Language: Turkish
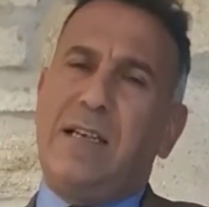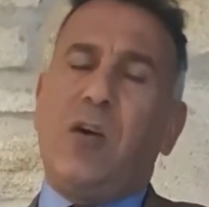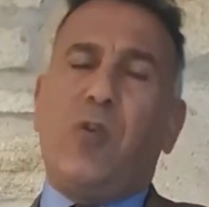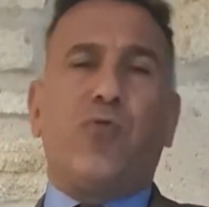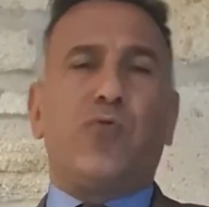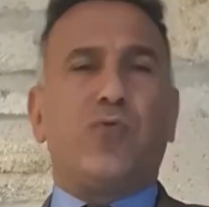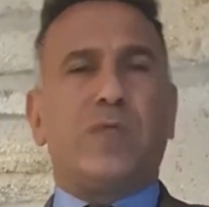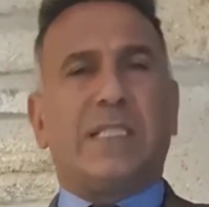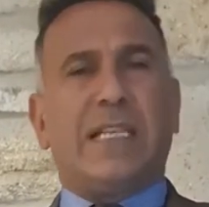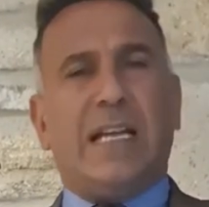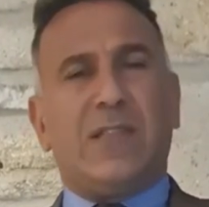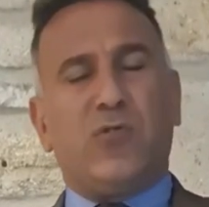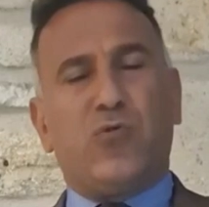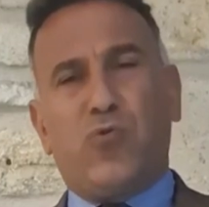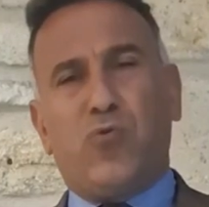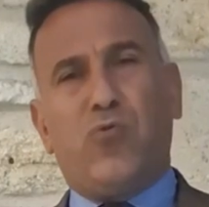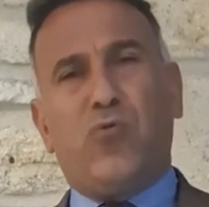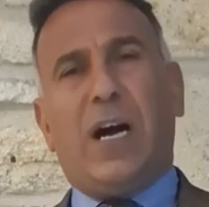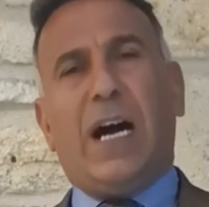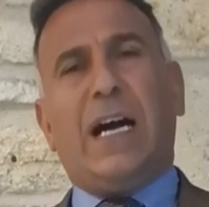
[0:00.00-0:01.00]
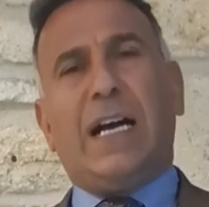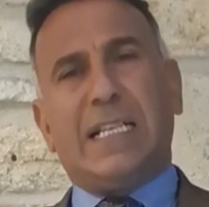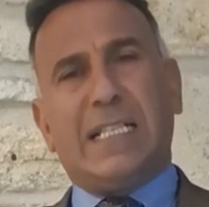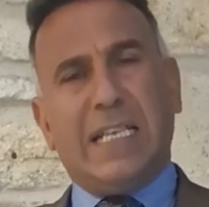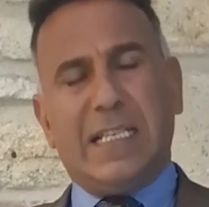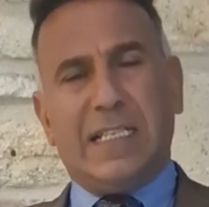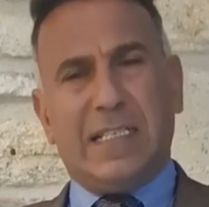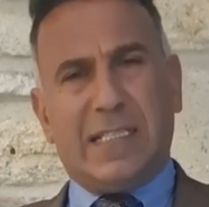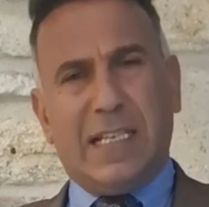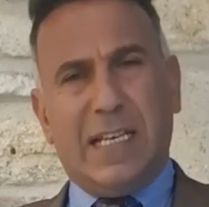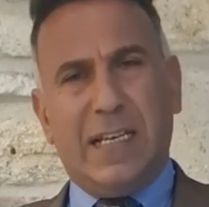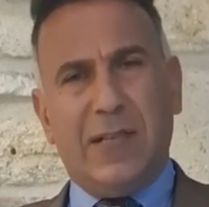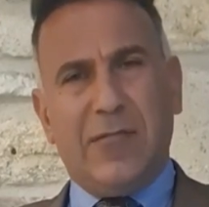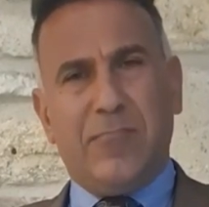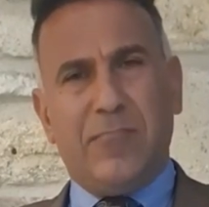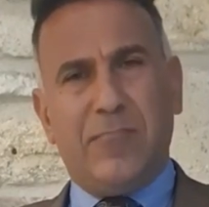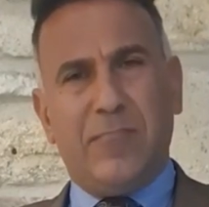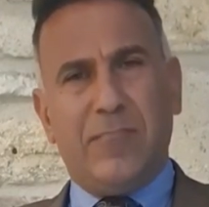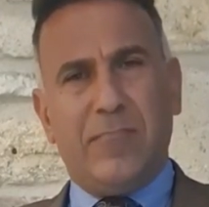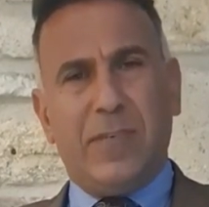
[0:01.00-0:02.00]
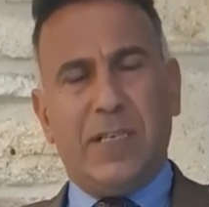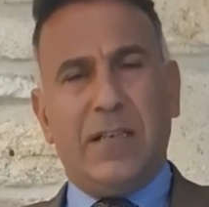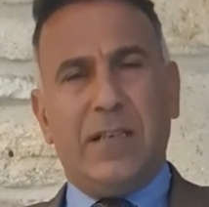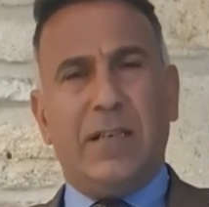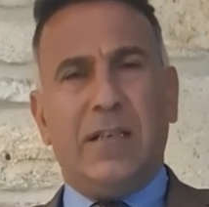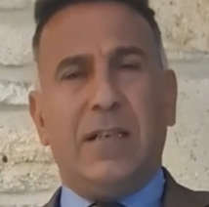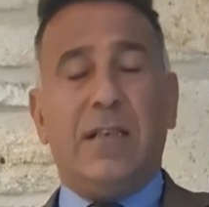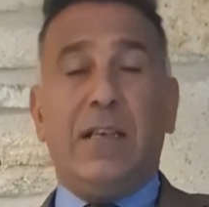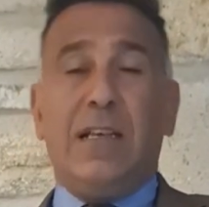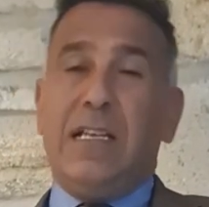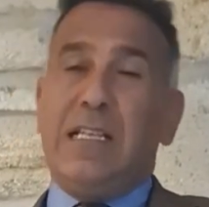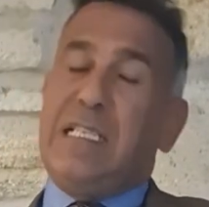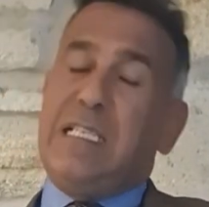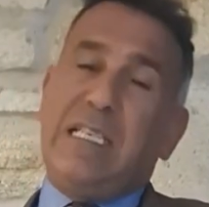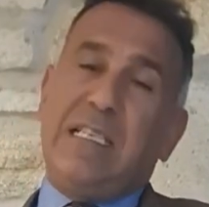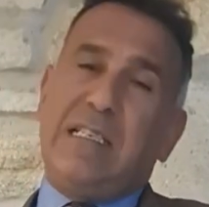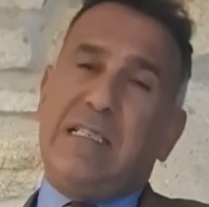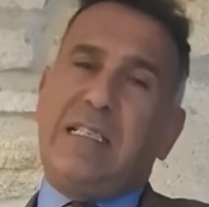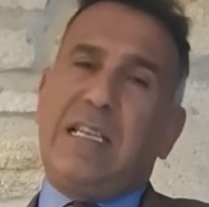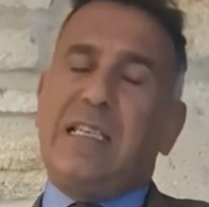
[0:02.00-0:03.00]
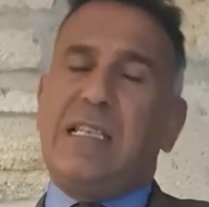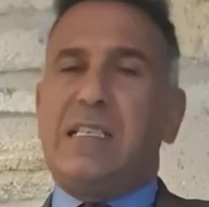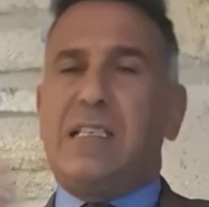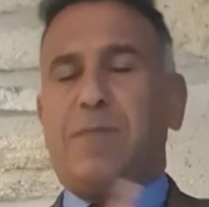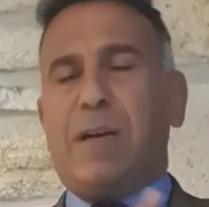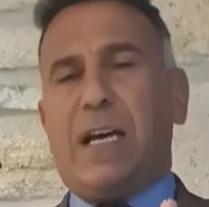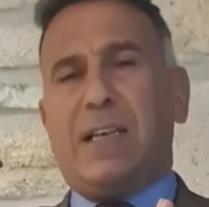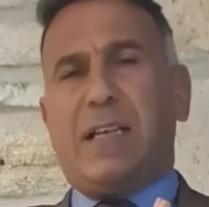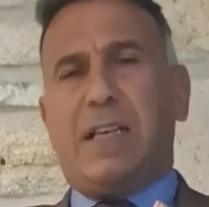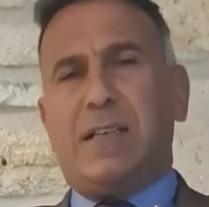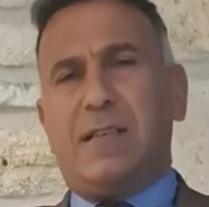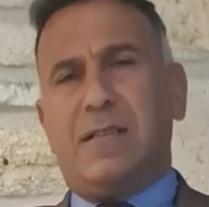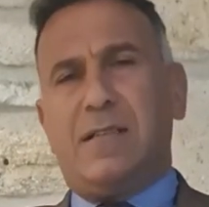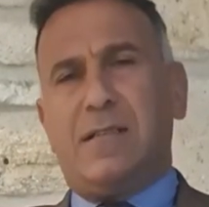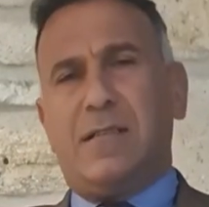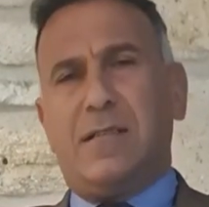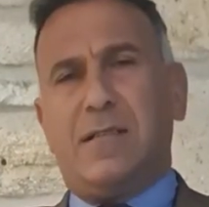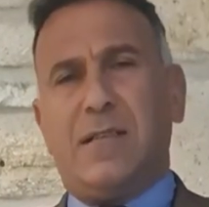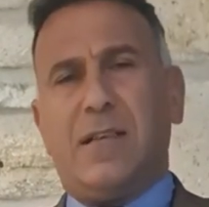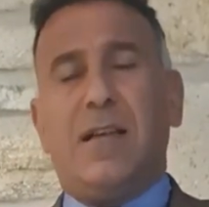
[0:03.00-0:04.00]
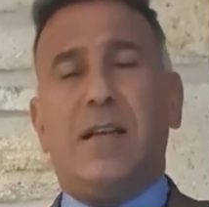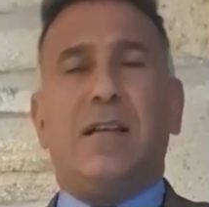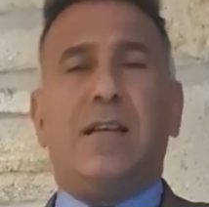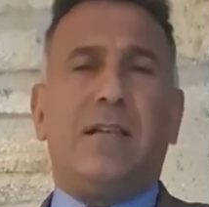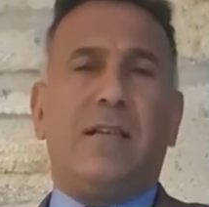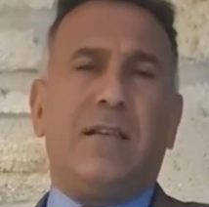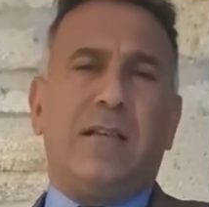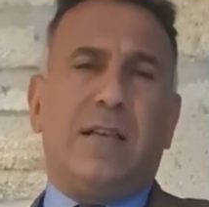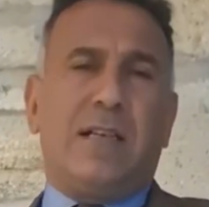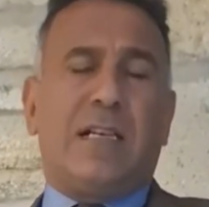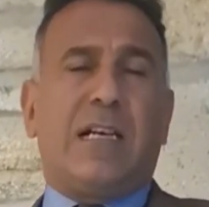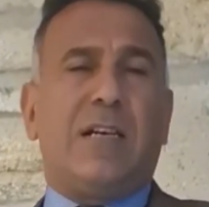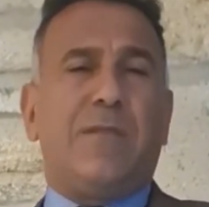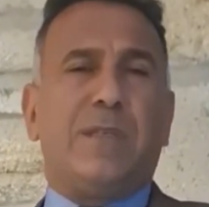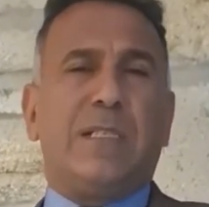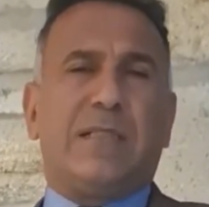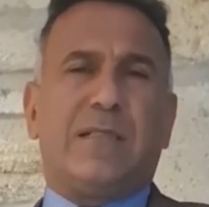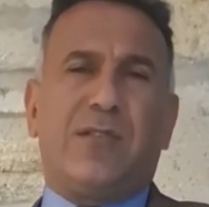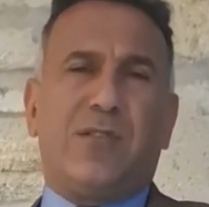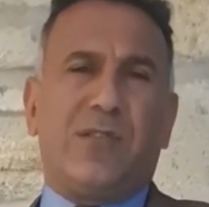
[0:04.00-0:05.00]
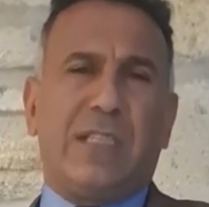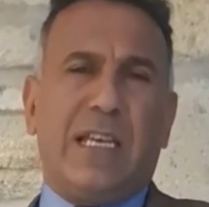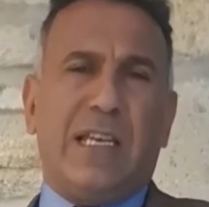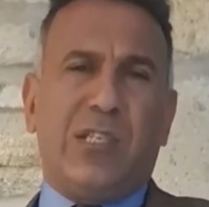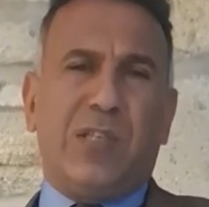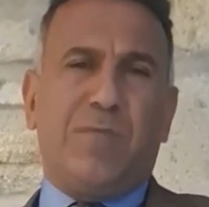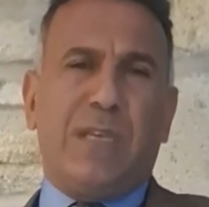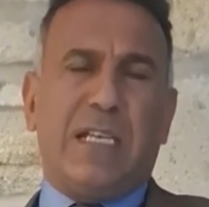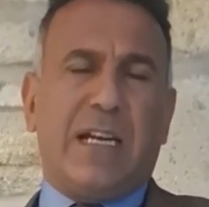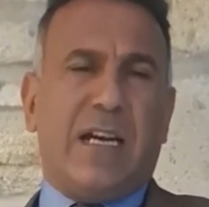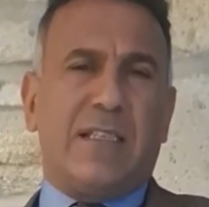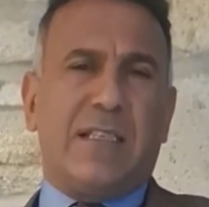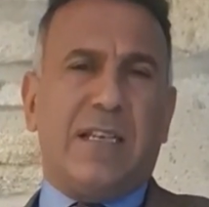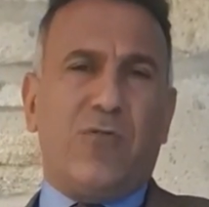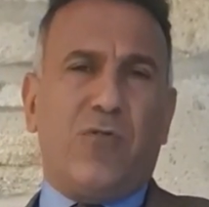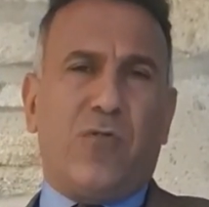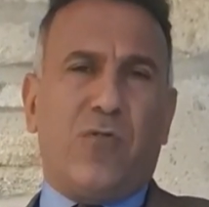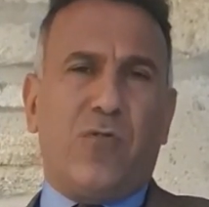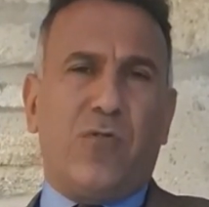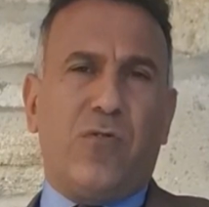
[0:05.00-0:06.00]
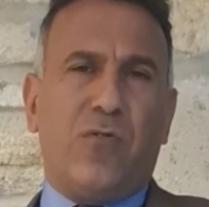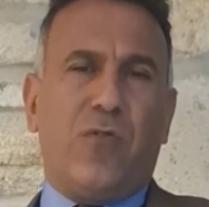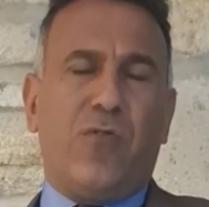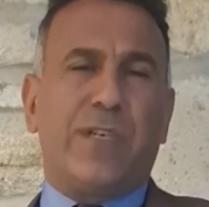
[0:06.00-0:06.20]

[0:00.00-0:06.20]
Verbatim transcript: O yüzden Doğu Akdeniz'de Girit'ten itibaren Kıbrıs dışında hiçbir ada yok.